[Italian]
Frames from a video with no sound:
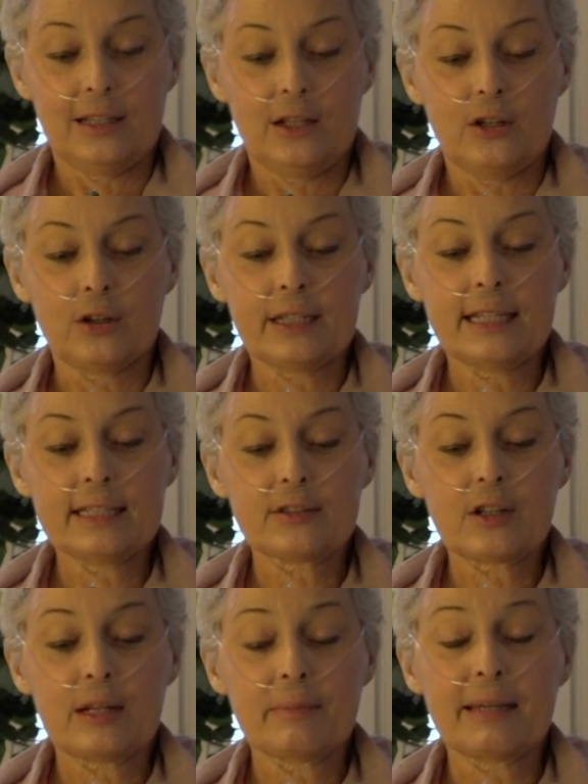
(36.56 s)
L'ho
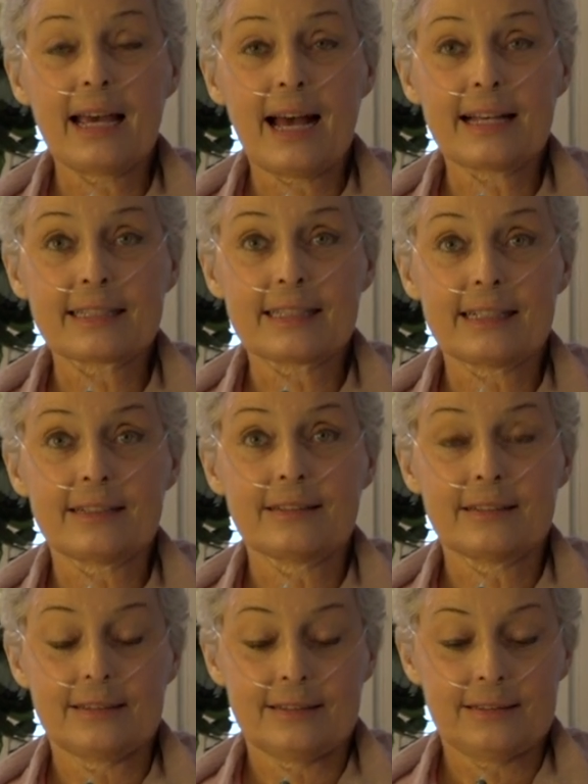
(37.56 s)
chiesto alla mia ASL,
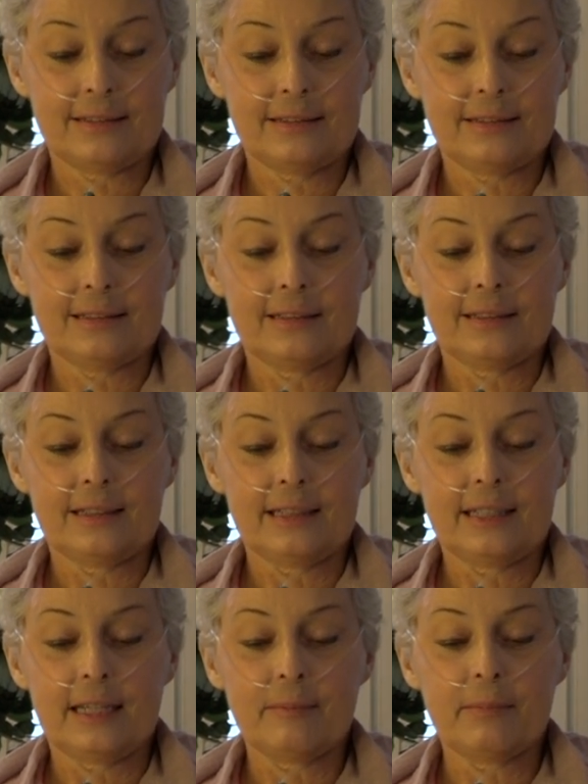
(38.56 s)

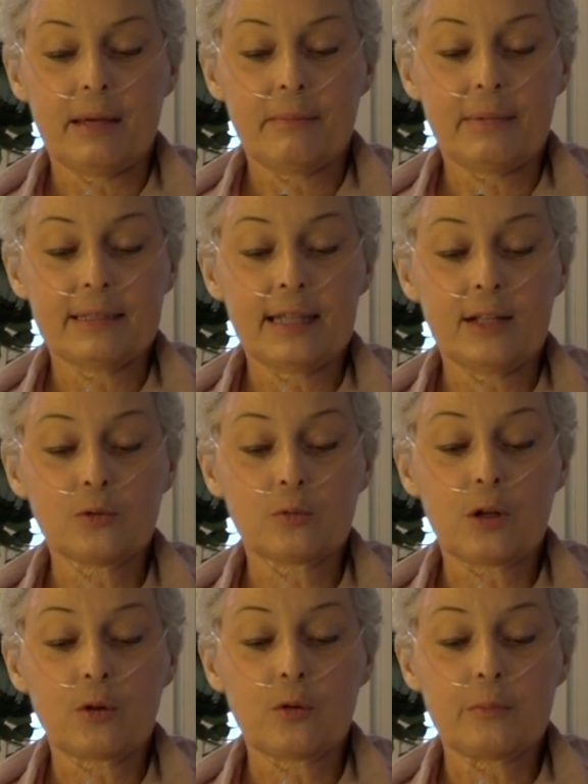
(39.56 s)
che mi ha mandato
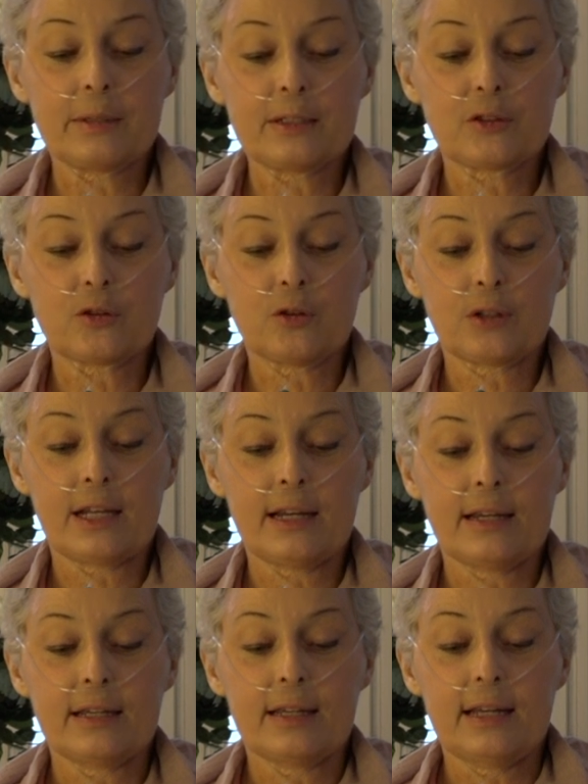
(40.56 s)
una commissione
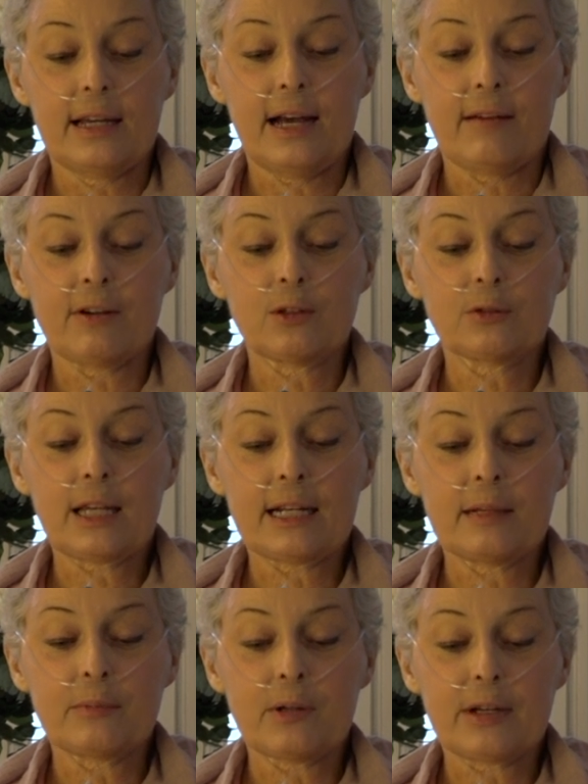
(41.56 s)
a valutare
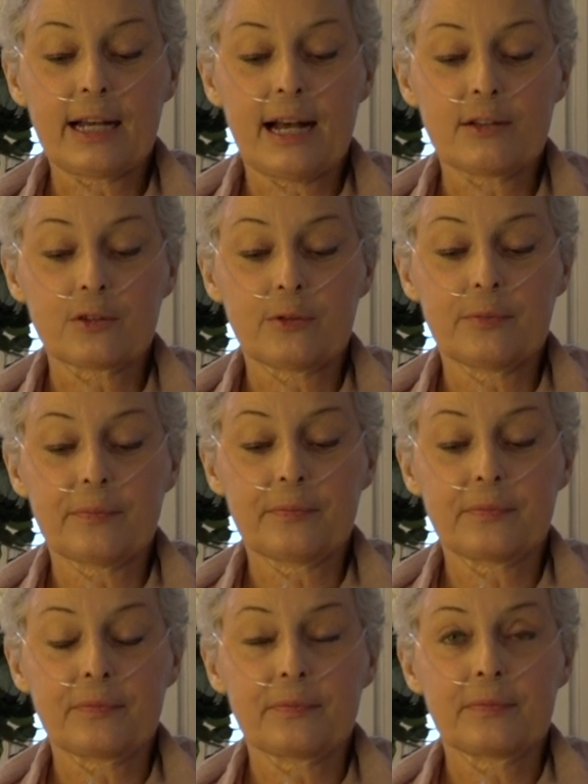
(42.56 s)
il mio caso
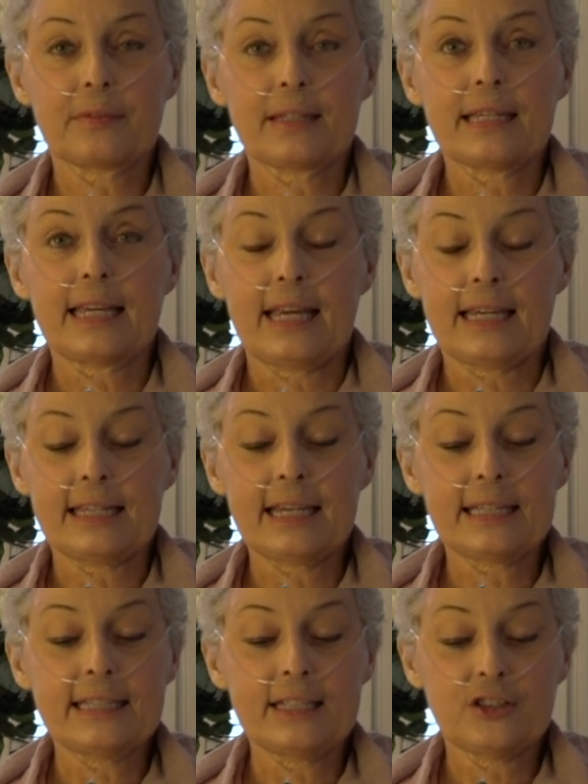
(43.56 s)
e che
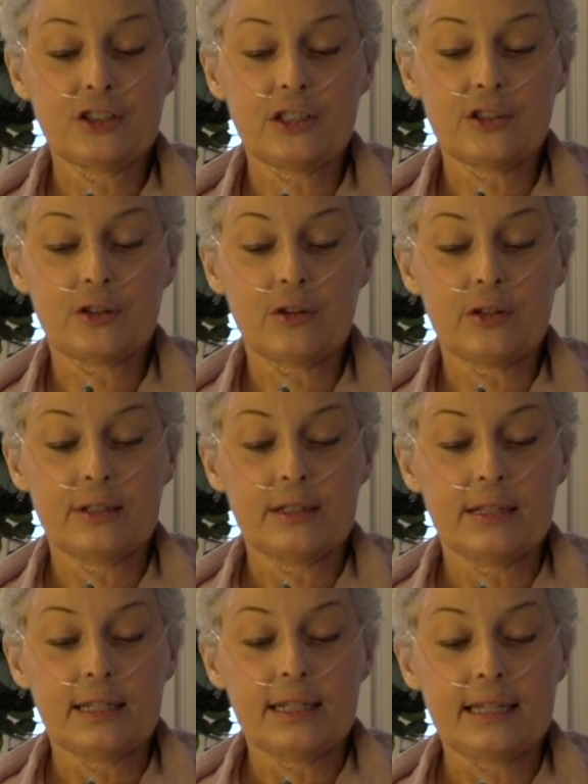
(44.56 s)
ha deciso
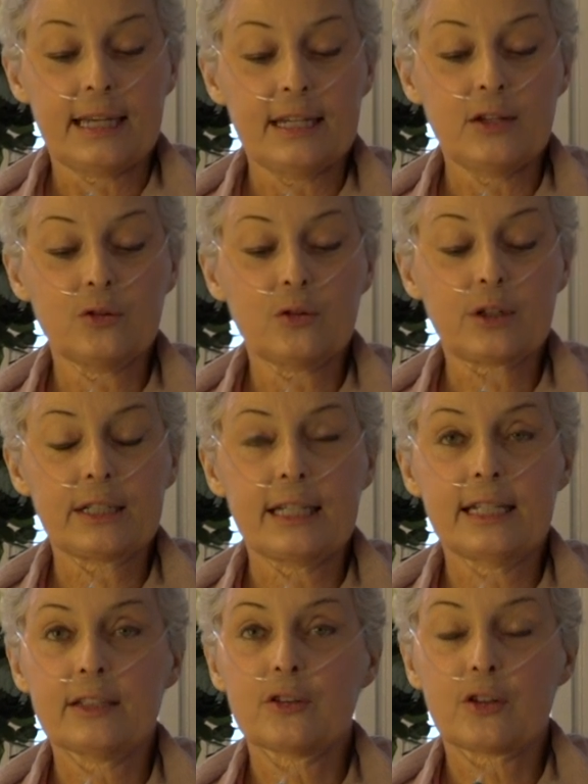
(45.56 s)
che io non
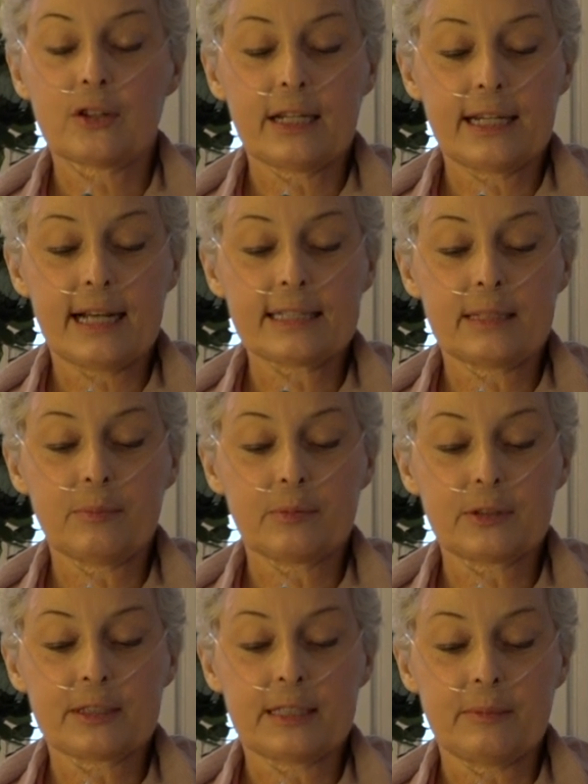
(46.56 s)
rientro nei casi
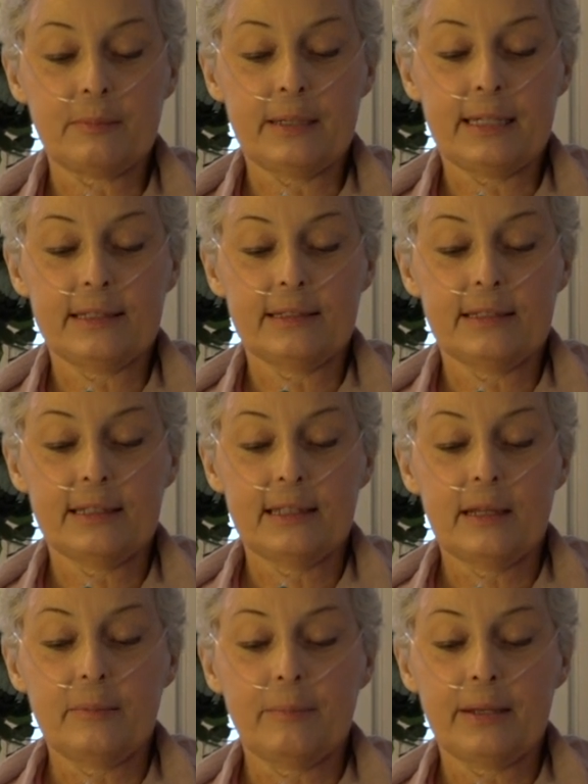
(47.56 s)
possibili
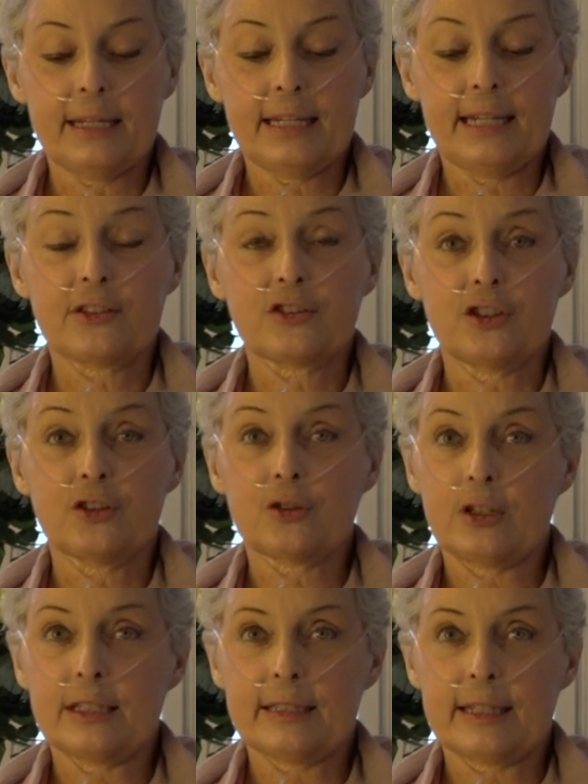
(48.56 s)
perché, cito
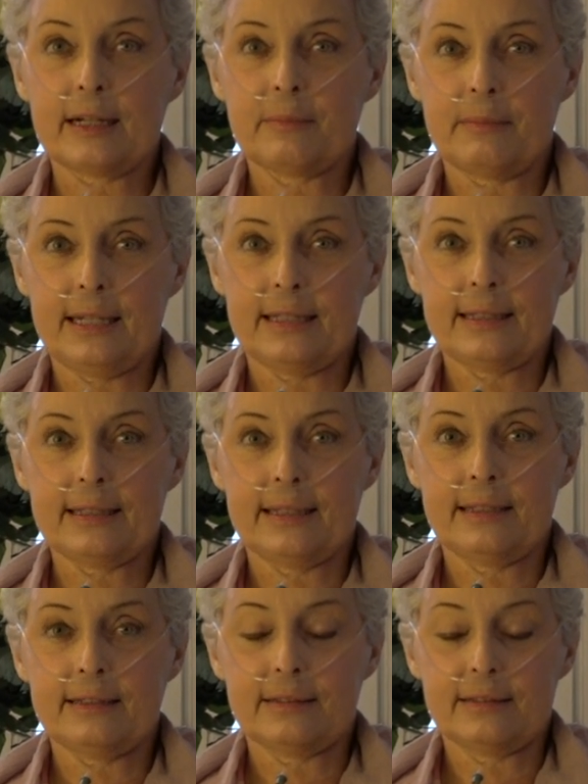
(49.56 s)
letteralmente,